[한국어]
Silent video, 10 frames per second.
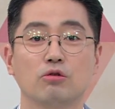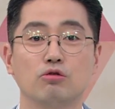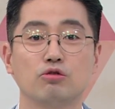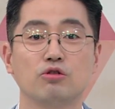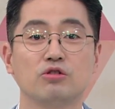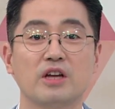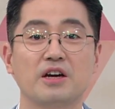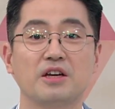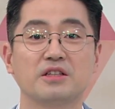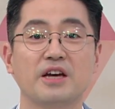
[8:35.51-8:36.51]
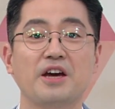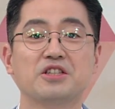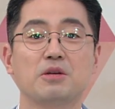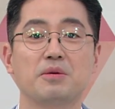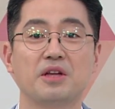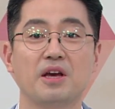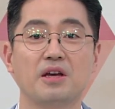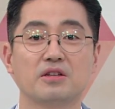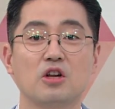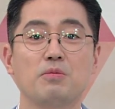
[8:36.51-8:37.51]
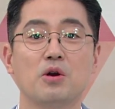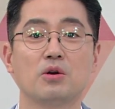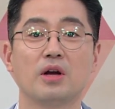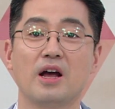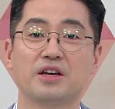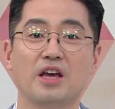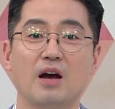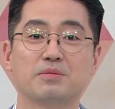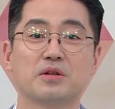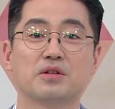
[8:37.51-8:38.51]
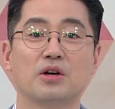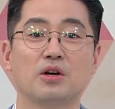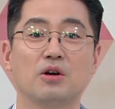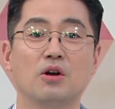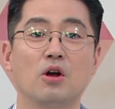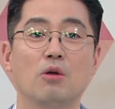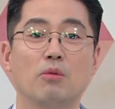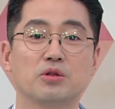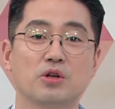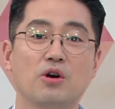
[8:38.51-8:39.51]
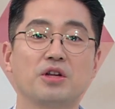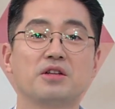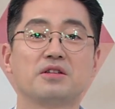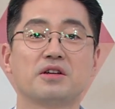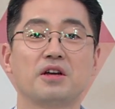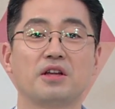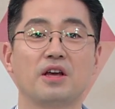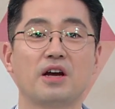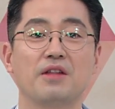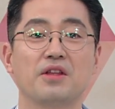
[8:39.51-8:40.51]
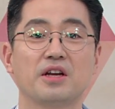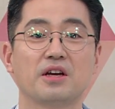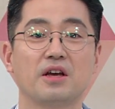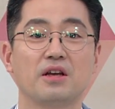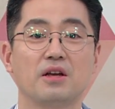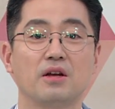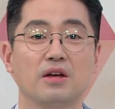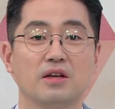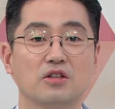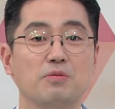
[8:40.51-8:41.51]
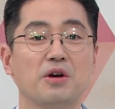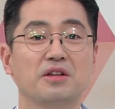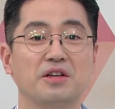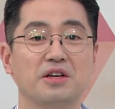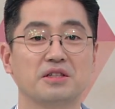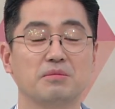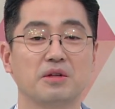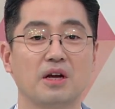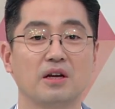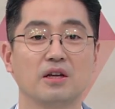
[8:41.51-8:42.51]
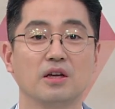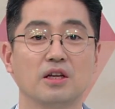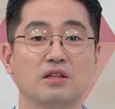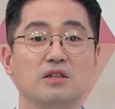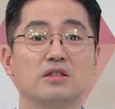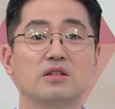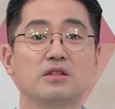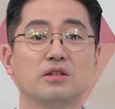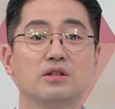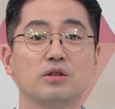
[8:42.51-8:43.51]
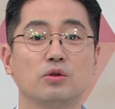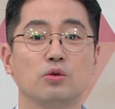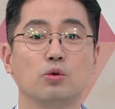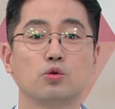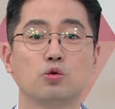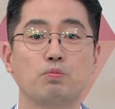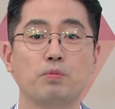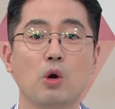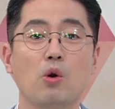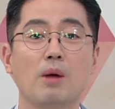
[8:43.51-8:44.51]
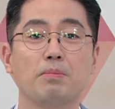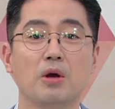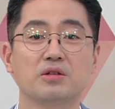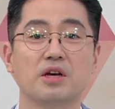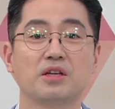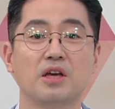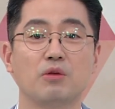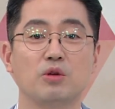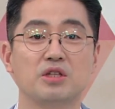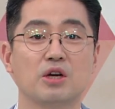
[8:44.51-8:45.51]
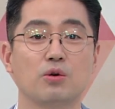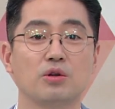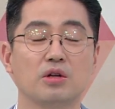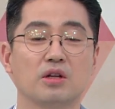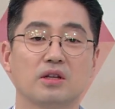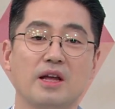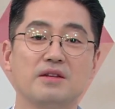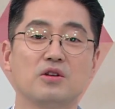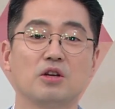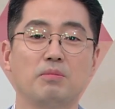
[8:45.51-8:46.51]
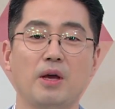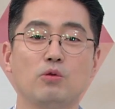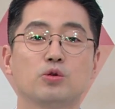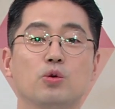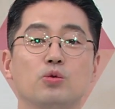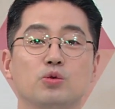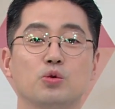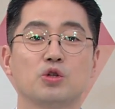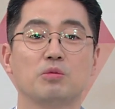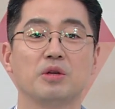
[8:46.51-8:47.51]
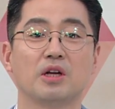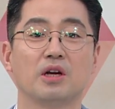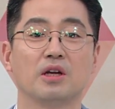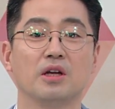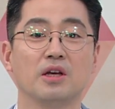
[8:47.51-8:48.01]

두 증상의 차이점에 대해 설명하기에 앞서서 먼저 허리 디스크에 대해 간단하게 예, 설명해 드리겠습니다. 네. 디스크는 요추 뼈와 뼈 사이에 위치하고 있는 탄성이 매우 좋은 조직입니다.